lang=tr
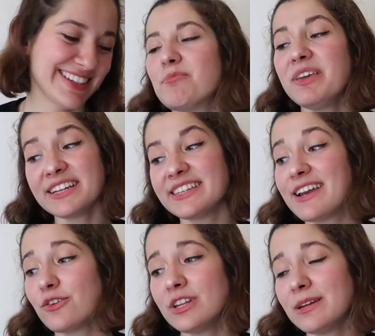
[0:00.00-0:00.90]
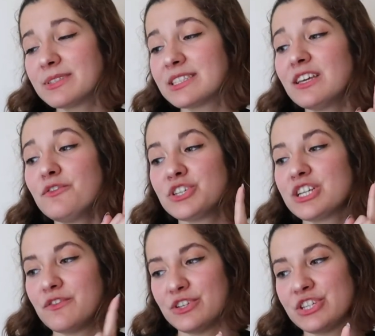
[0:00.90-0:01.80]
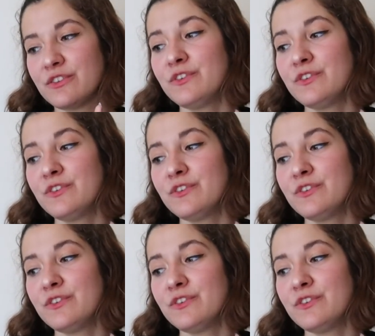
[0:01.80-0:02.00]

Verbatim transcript: Bir diğer önerimiz ise Vishavish.